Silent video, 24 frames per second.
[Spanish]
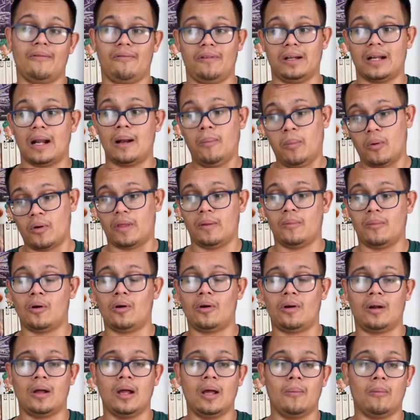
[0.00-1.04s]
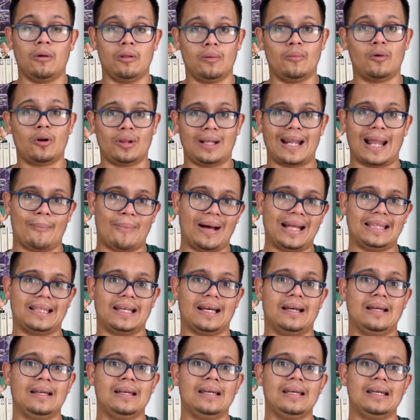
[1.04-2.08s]
Y al final Voldemort, Voldemort la
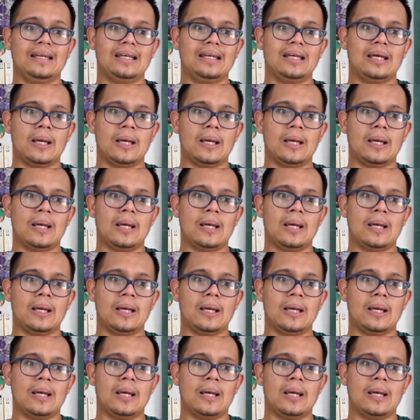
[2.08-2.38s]
mata.